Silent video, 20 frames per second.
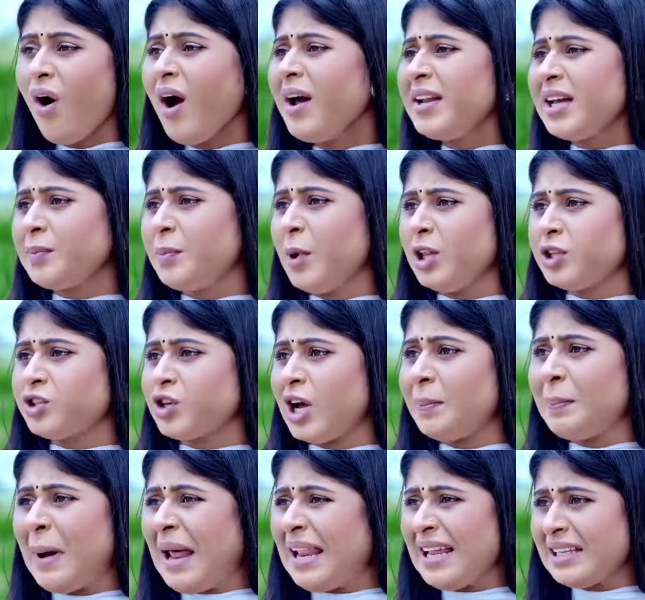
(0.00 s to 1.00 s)
অনেক বলছো
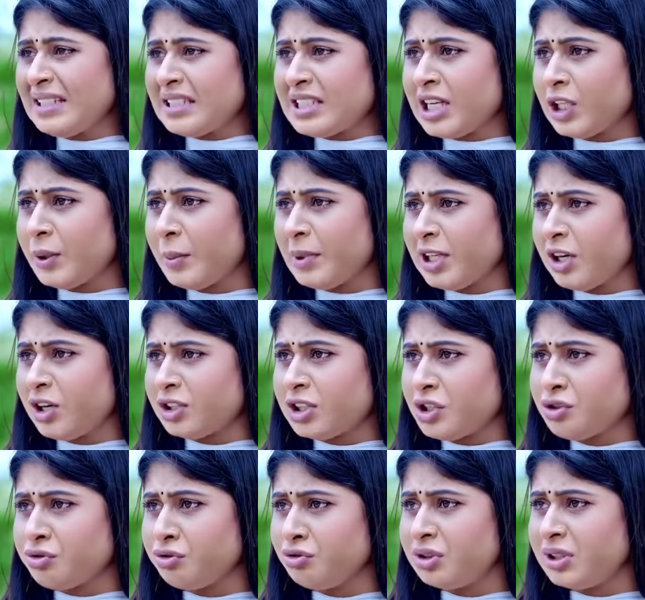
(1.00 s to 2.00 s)
আর ভালো লাগতেছে তোমাদের
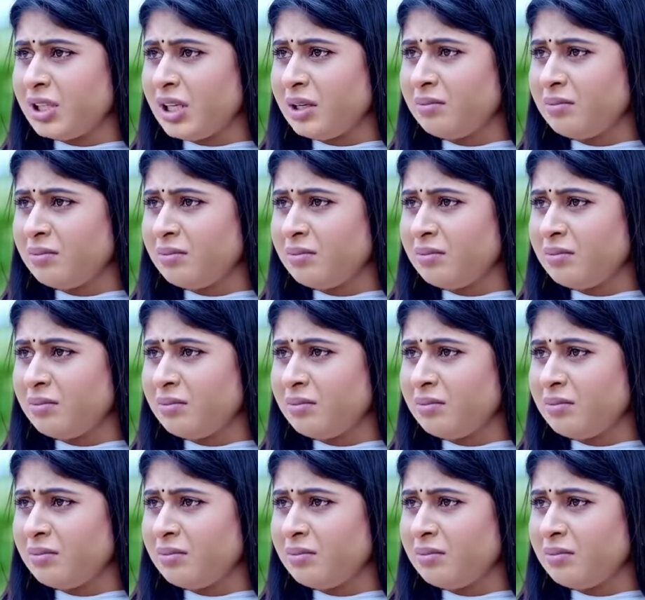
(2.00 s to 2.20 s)
কথা শুনতে